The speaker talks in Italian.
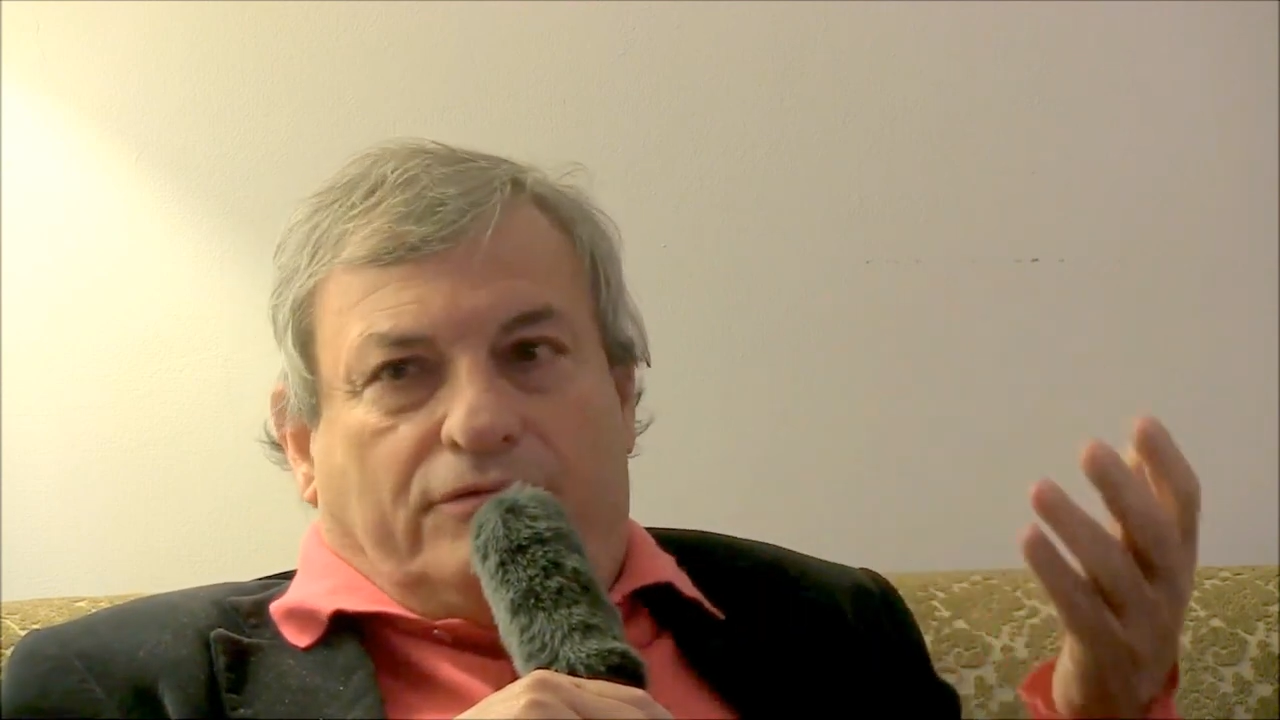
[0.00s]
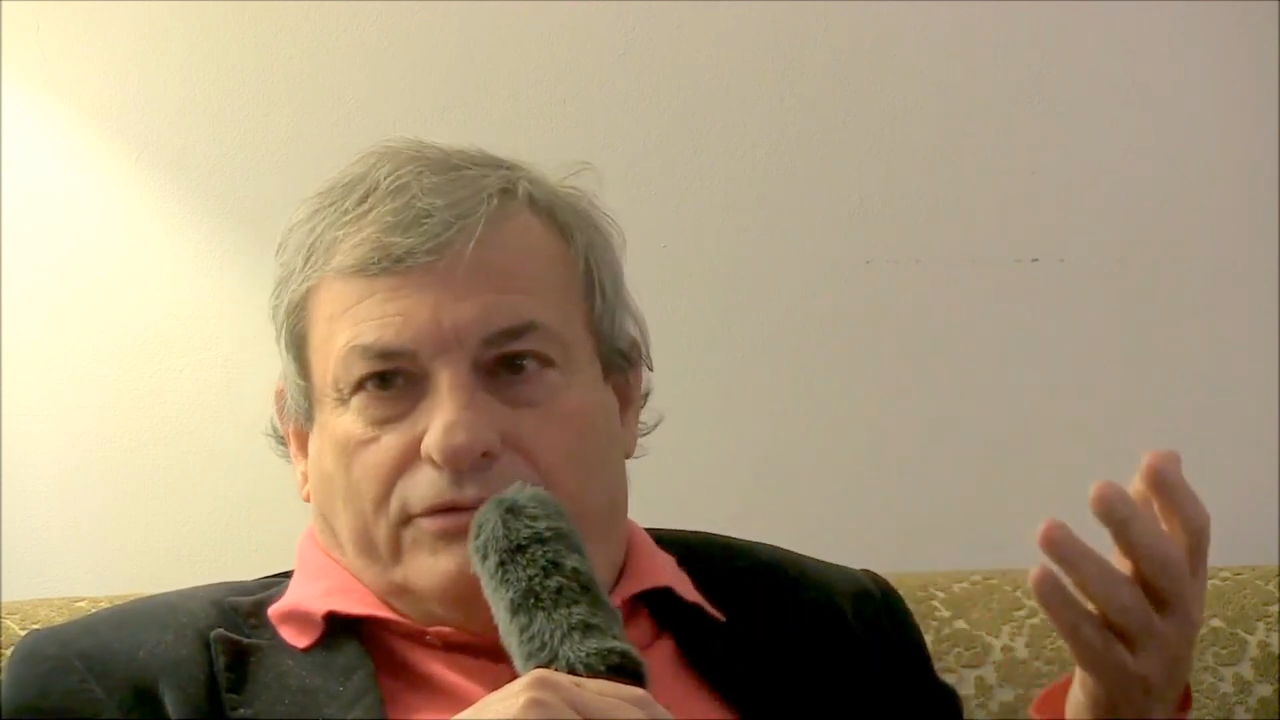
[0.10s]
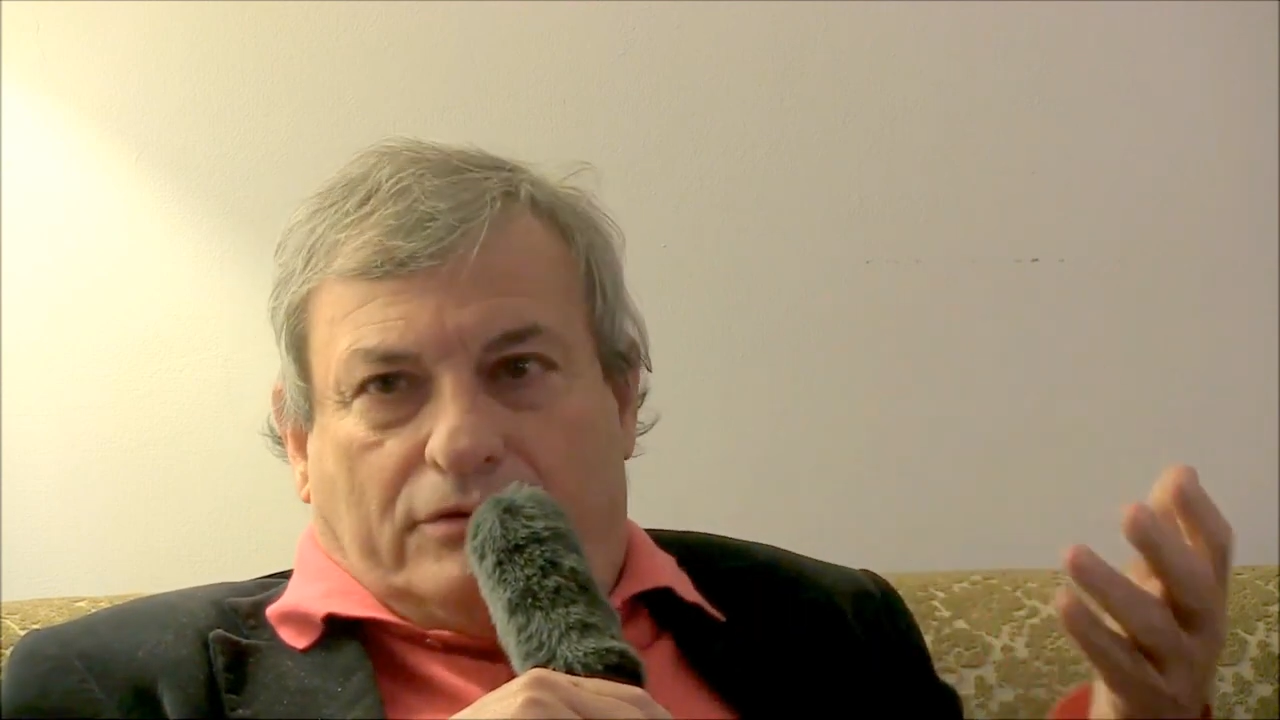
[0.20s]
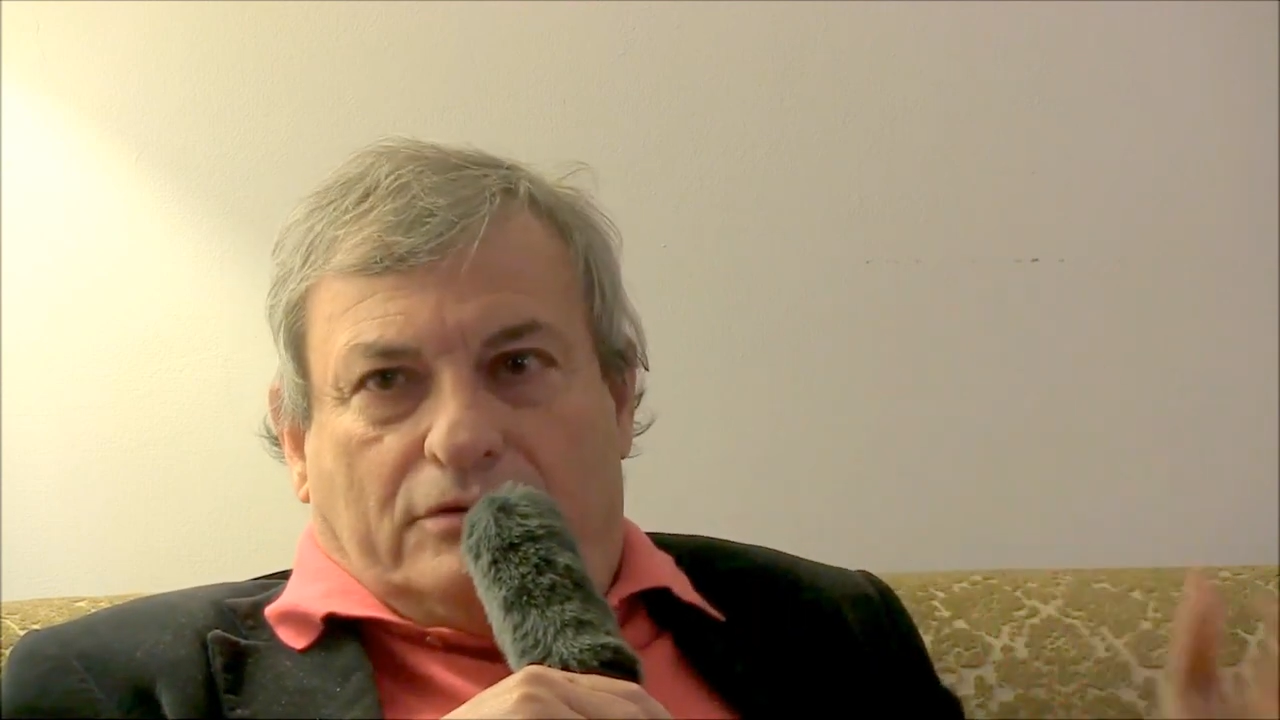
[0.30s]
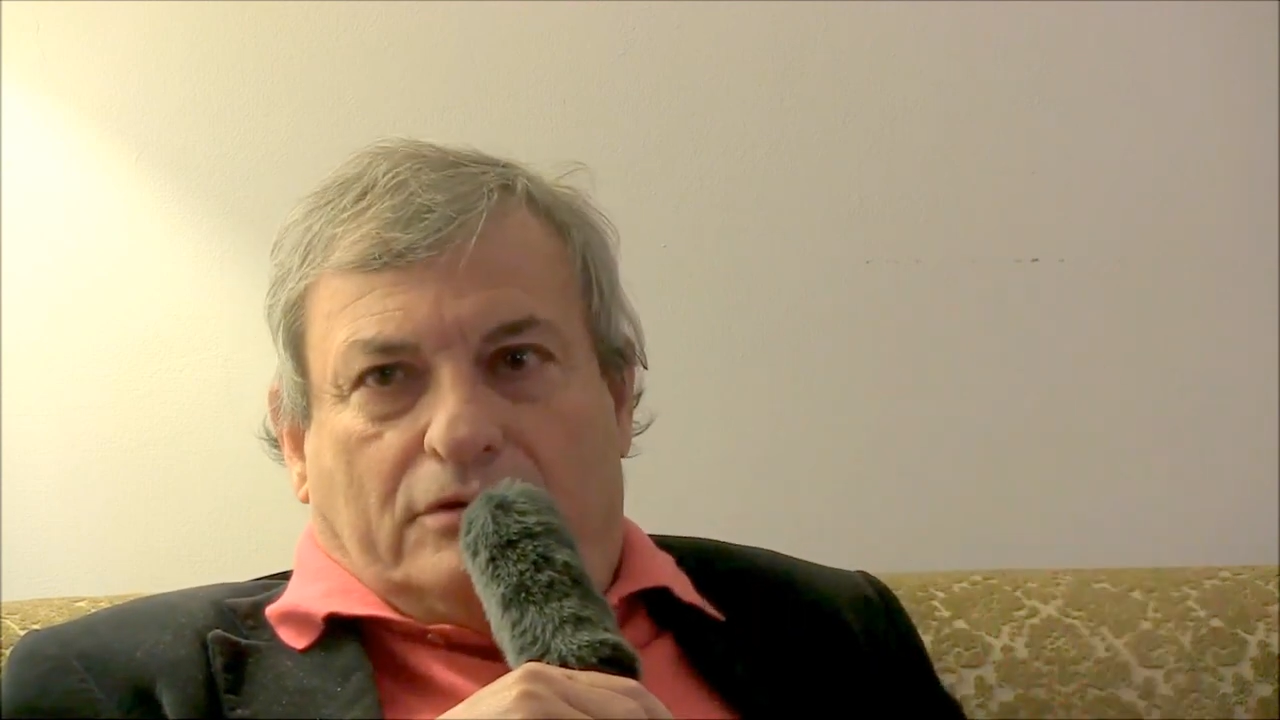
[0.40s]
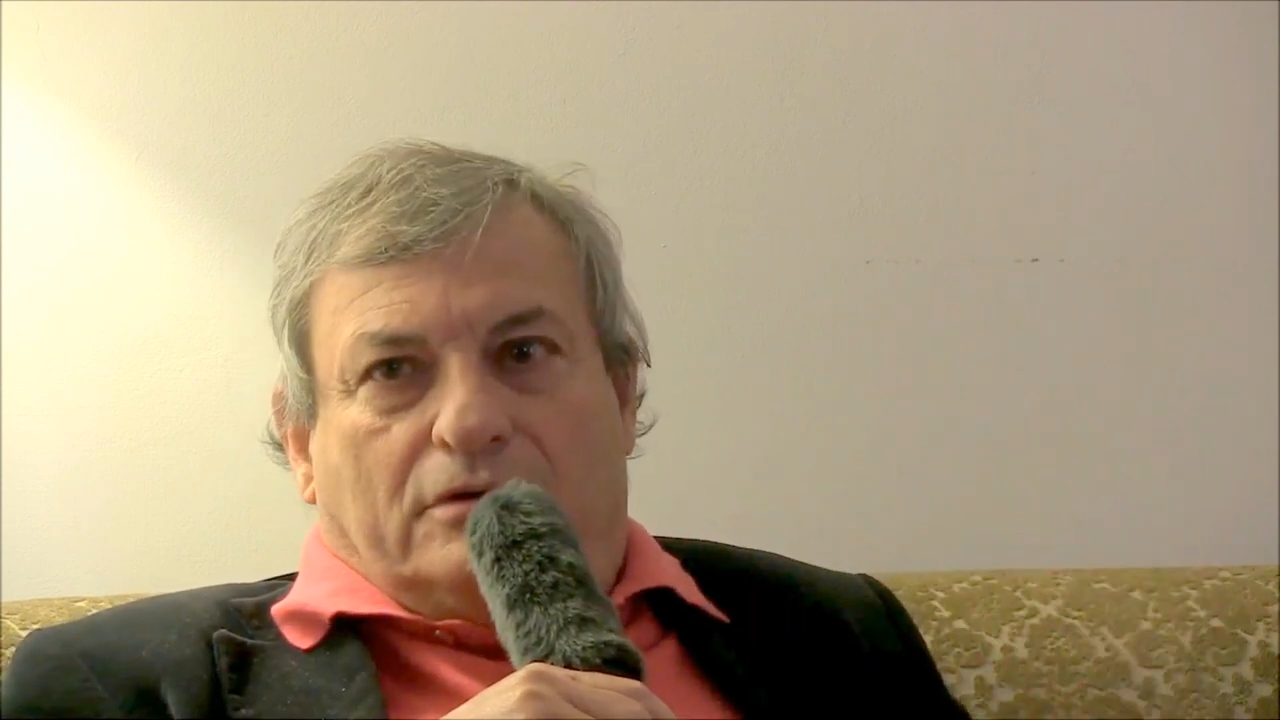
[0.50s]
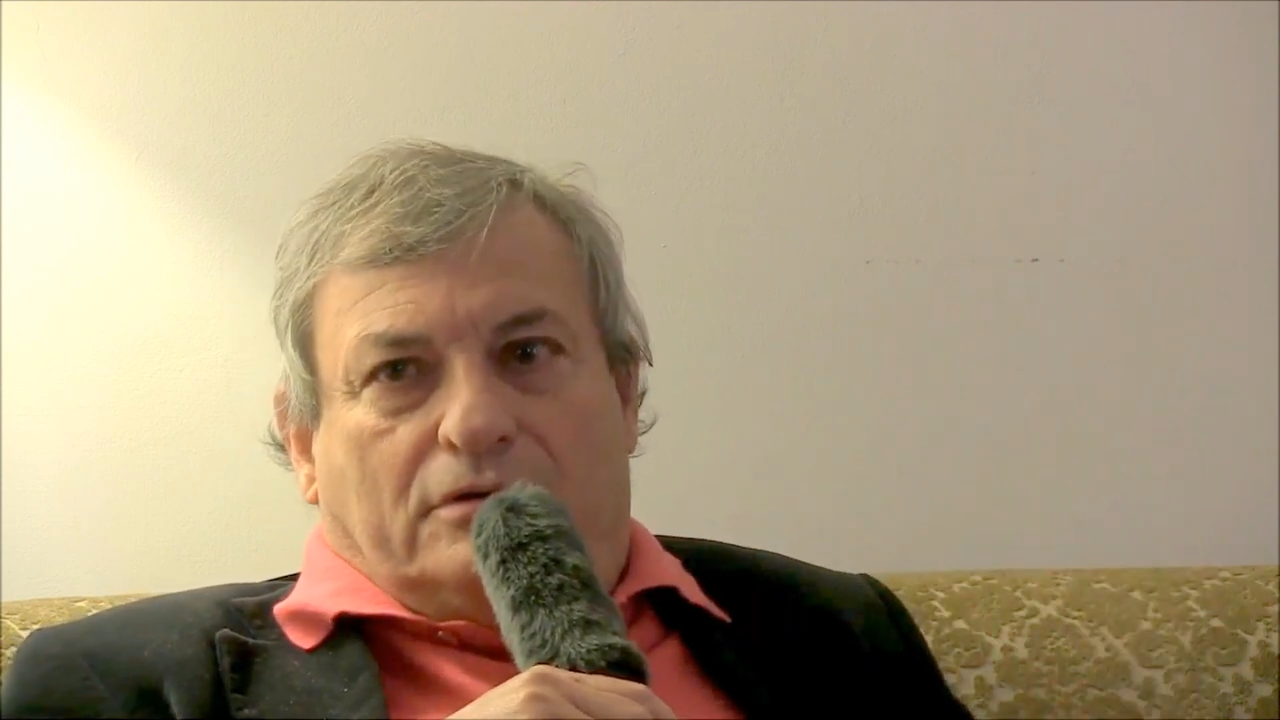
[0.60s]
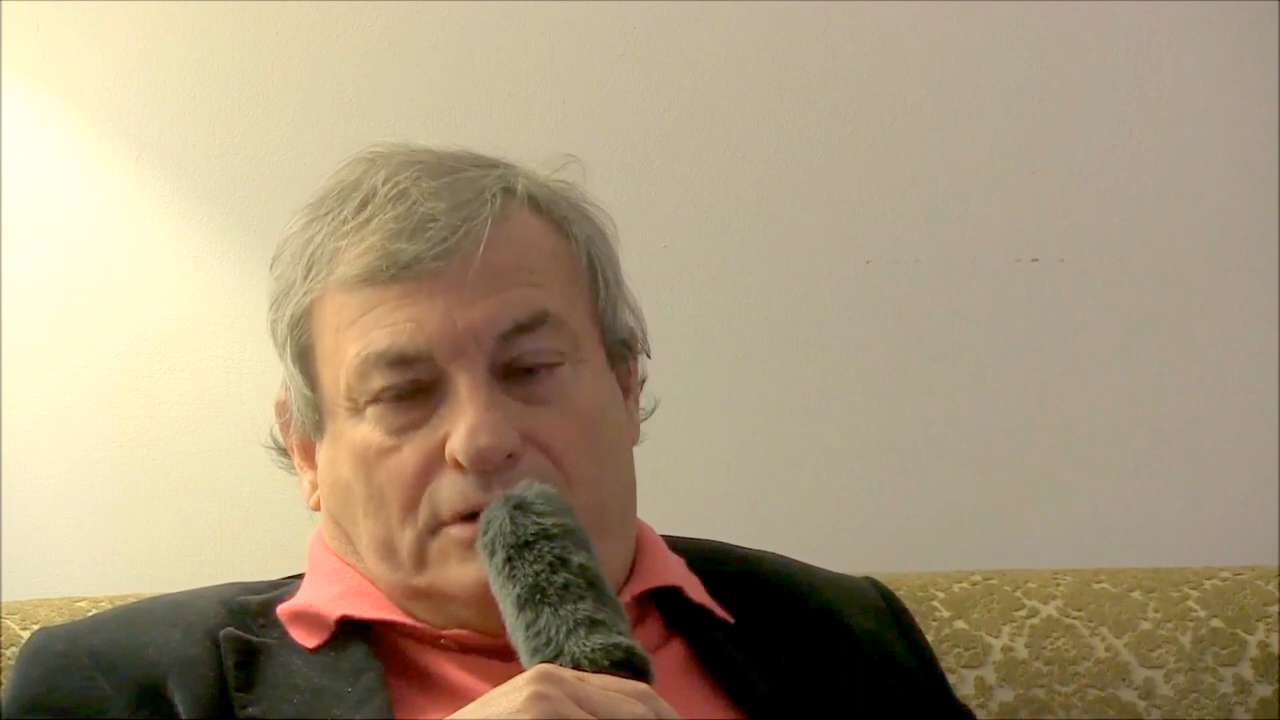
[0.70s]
fondo,